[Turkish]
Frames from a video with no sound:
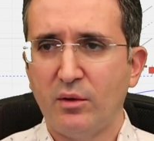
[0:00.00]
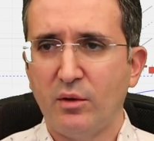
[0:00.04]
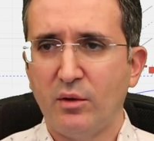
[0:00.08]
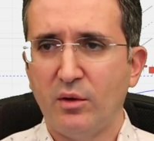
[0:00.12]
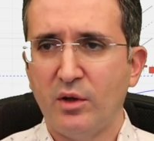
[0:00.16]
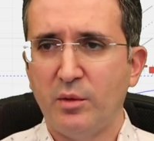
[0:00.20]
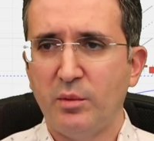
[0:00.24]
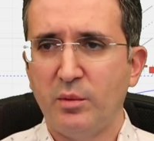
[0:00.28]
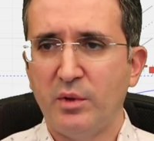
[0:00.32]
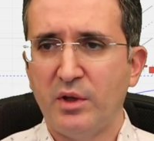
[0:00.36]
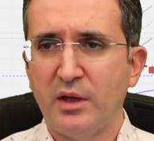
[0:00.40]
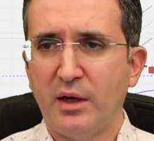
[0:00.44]

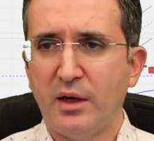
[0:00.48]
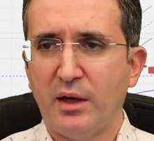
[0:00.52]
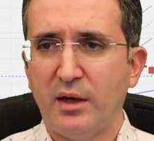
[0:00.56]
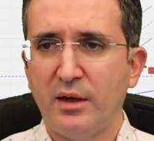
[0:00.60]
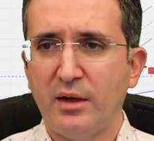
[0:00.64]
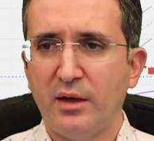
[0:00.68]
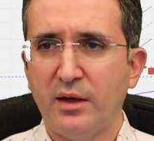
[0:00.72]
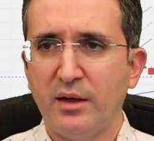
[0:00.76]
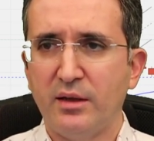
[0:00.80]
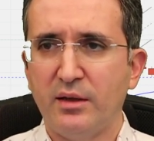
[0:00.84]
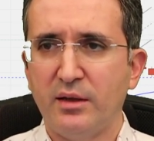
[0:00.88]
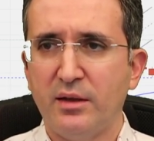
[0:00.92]
öyle bir
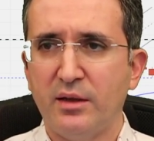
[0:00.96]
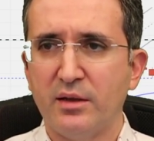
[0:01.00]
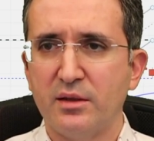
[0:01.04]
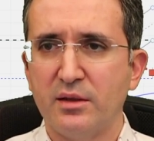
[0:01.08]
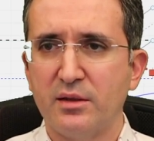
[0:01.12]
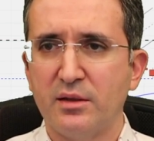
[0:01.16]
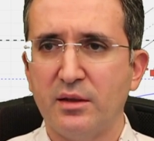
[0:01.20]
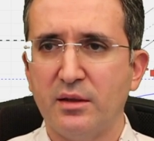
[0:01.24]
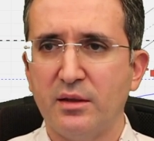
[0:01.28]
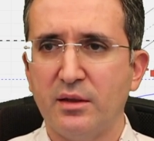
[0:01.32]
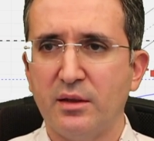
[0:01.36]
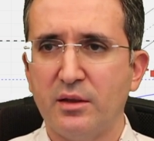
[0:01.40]
yerlere
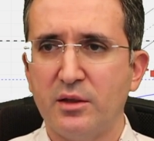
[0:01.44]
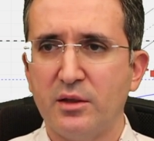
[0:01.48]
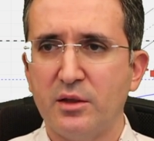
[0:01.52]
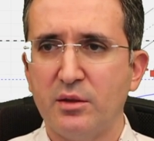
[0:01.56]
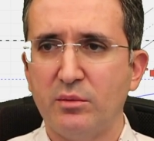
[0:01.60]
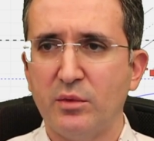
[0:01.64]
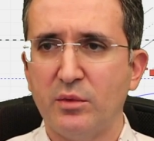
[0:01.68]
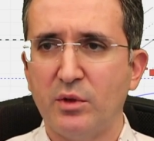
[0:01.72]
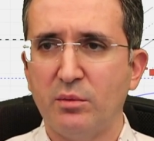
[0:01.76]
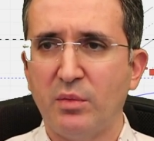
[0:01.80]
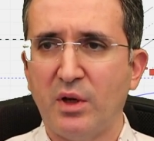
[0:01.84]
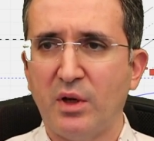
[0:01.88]
gideriz dedik.
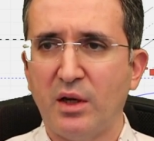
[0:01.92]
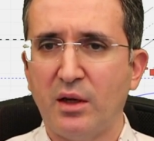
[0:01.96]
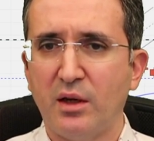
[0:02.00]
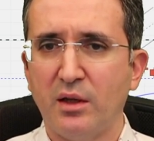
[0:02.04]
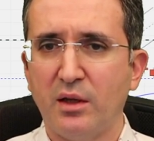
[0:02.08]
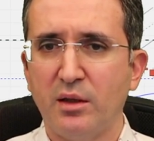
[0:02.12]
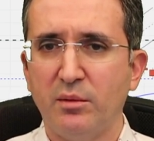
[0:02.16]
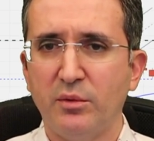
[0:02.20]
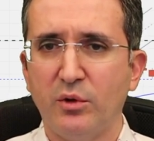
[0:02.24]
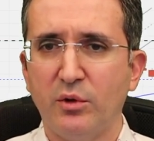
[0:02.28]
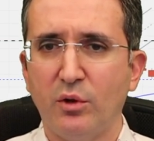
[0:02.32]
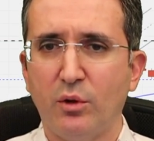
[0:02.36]
Şimdi
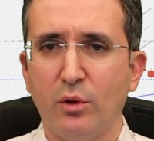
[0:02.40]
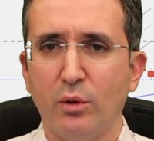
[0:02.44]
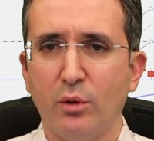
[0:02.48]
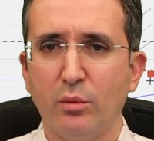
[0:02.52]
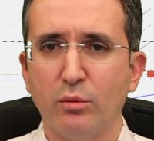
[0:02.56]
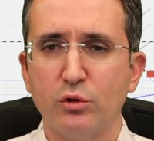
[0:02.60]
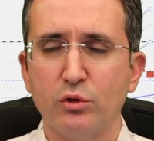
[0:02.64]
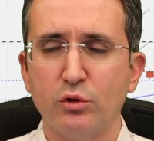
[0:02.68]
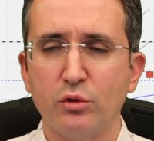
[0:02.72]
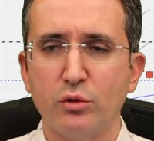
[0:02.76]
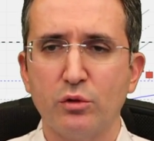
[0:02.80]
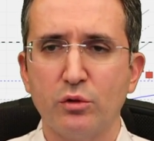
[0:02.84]
bakalım ne
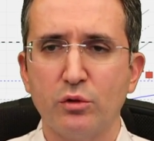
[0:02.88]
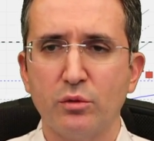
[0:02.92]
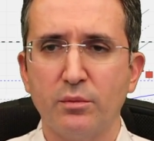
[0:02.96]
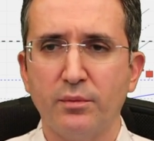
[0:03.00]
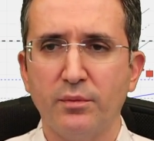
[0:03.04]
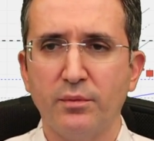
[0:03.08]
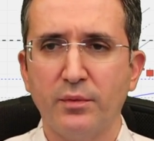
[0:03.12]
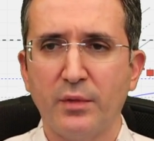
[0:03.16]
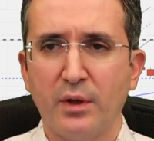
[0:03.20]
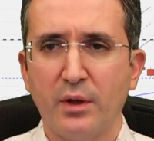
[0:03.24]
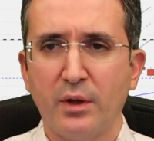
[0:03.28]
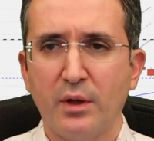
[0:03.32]
olmuşuz.
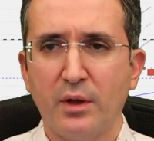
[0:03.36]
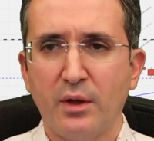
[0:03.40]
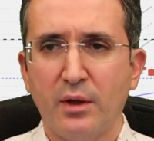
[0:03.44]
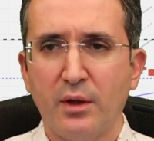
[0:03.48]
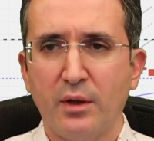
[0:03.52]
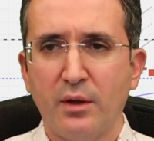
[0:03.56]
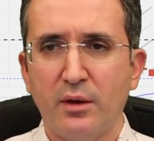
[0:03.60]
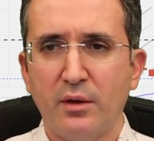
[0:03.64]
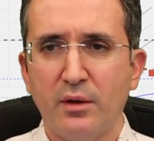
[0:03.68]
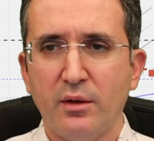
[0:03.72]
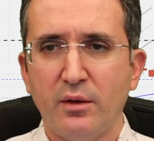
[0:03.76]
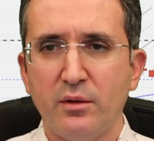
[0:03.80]

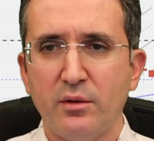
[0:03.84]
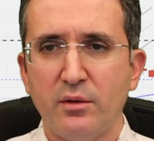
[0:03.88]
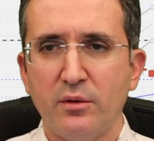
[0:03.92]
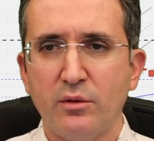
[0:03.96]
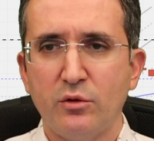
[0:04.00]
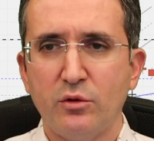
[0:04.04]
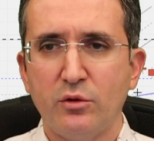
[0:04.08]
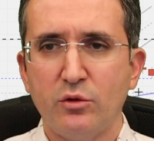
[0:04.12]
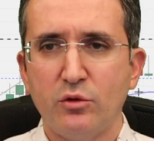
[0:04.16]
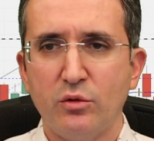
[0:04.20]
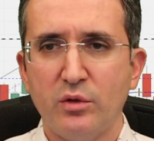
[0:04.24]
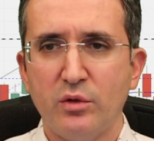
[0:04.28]

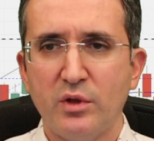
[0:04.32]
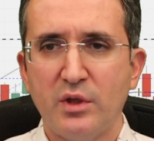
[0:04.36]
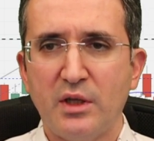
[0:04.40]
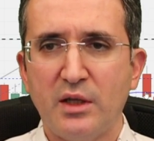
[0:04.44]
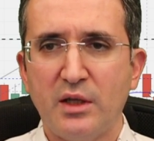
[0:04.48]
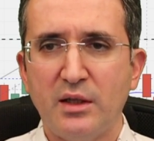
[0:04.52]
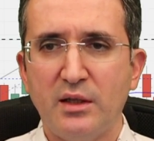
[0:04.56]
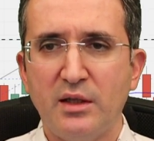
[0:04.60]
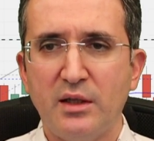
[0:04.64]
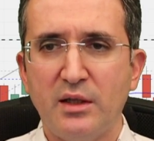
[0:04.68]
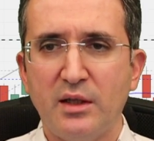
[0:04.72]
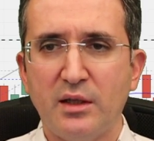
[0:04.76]
Şu
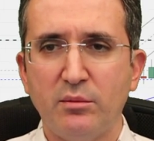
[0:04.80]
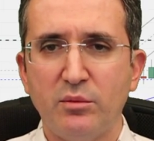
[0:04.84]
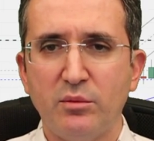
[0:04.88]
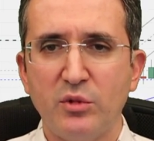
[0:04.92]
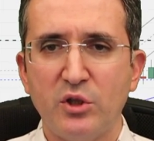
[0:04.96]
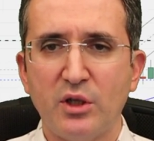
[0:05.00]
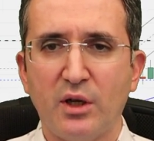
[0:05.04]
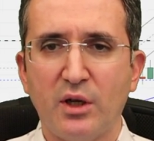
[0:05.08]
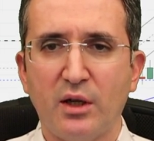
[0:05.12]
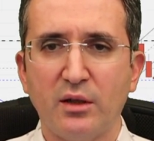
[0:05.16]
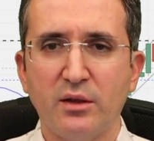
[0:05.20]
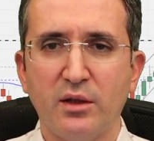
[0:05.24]

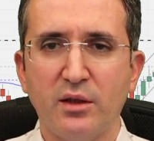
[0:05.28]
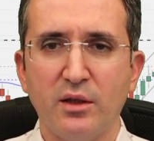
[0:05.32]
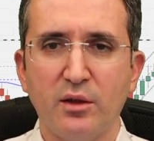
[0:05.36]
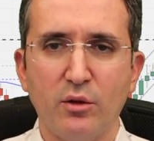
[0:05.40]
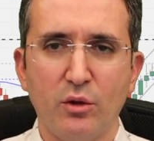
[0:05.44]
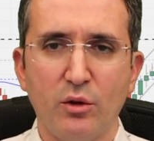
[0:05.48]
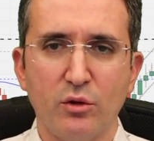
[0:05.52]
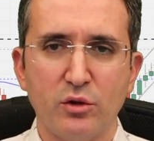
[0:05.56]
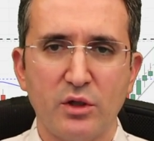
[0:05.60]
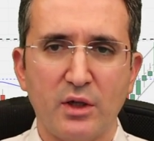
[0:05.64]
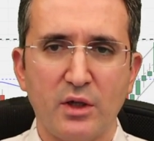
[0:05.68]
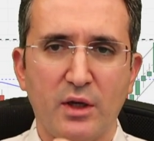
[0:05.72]
7.76'yı
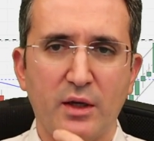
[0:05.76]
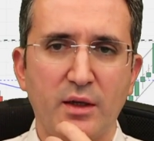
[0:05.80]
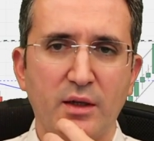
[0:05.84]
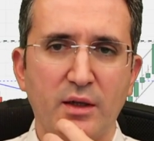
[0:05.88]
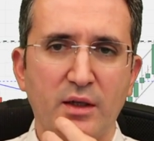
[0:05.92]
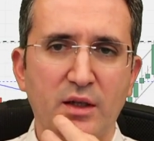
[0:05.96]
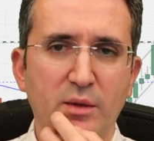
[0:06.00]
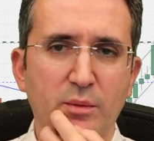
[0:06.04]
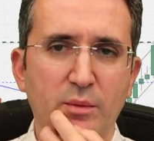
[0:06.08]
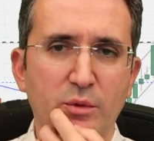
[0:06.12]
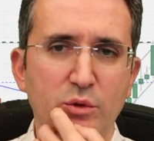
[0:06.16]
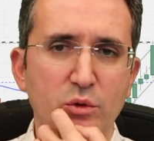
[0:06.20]

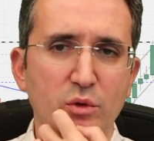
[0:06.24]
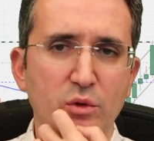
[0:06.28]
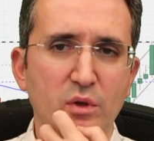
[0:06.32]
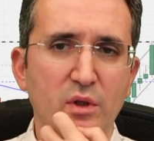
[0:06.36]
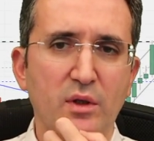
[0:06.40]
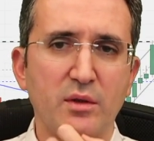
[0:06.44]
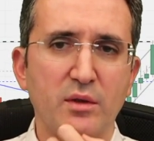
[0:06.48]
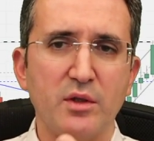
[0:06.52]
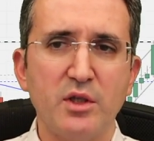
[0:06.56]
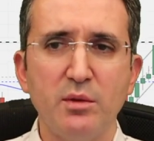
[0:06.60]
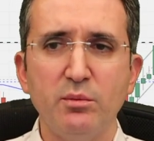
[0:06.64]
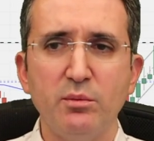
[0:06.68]
gösterdik değil mi?
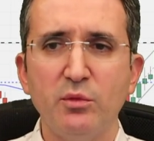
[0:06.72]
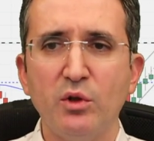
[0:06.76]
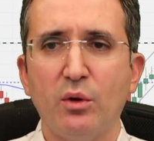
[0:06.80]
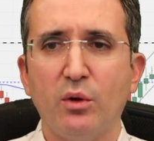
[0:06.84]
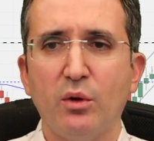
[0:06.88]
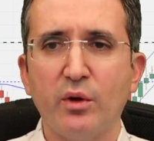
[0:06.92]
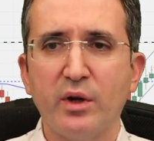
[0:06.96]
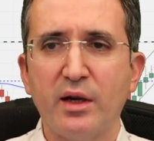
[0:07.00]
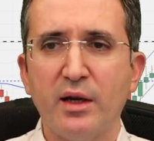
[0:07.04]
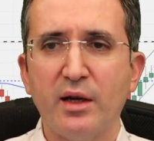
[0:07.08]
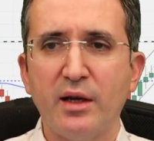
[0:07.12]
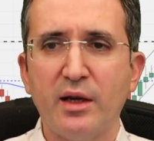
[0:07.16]
Şuraya. Şimdi
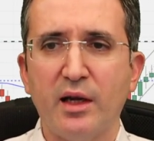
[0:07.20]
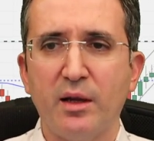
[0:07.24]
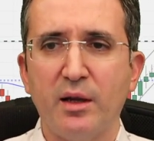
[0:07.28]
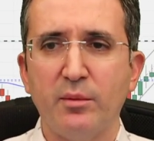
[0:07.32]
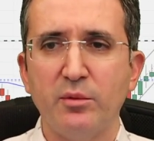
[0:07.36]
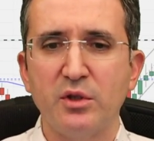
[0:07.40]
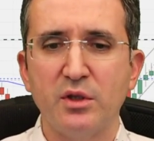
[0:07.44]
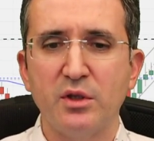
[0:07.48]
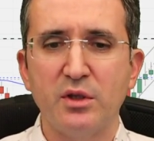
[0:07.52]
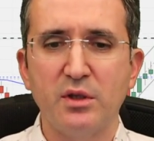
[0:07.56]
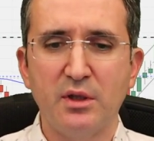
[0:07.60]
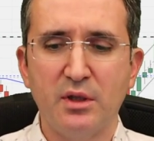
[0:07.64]
oraya
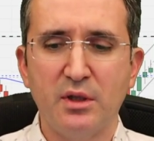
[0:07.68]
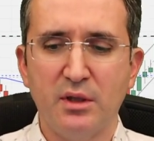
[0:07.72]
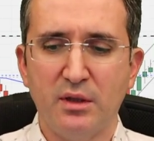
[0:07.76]
gelmişiz.